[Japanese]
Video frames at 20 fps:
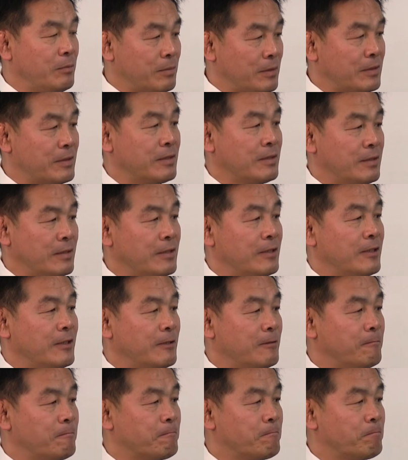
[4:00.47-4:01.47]
おります。
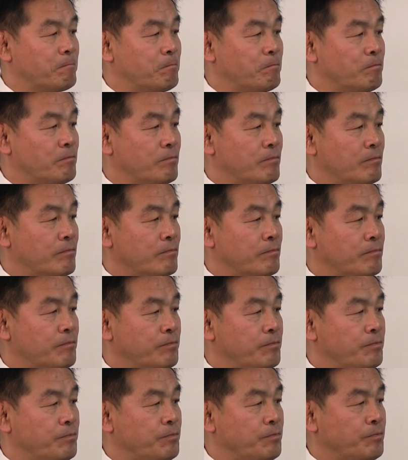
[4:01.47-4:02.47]
ちなみに大臣
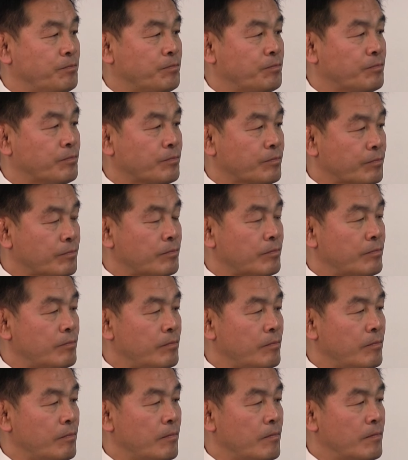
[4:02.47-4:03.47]
自身は
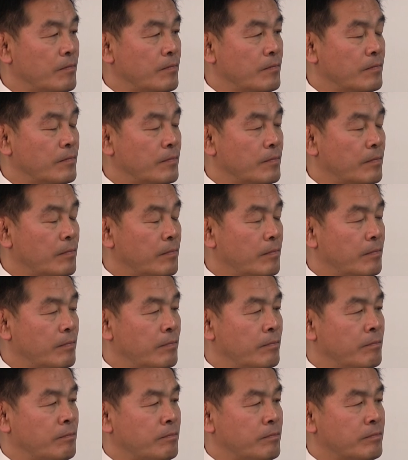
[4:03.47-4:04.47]
去年あった18件
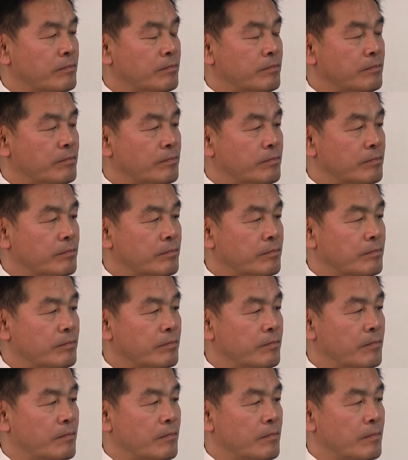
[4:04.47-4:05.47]
の中で行かれたい場
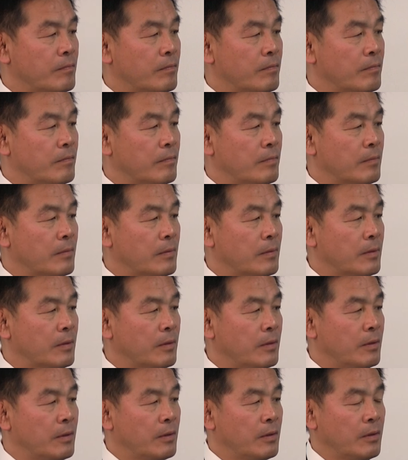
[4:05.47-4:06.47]
所ってご
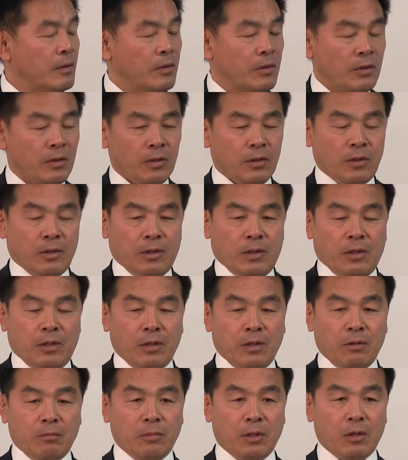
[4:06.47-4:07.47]
ざい
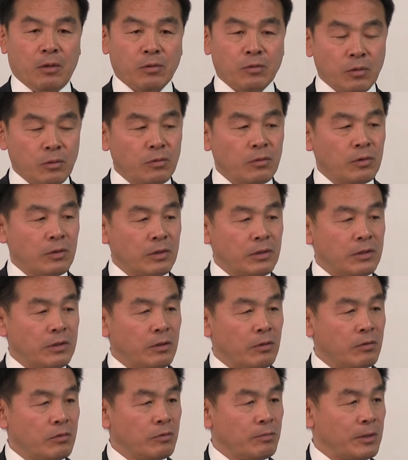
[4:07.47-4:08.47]
ます。ほとんど行っ
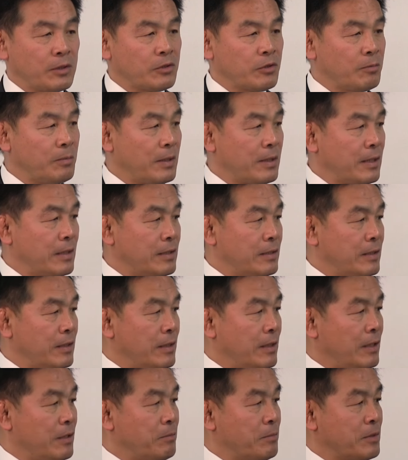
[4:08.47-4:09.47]
ておる場所ばかり
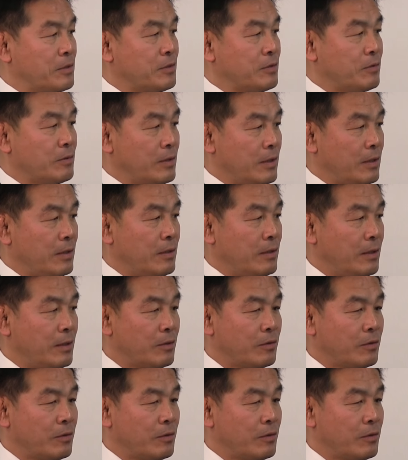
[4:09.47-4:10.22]
でありますので、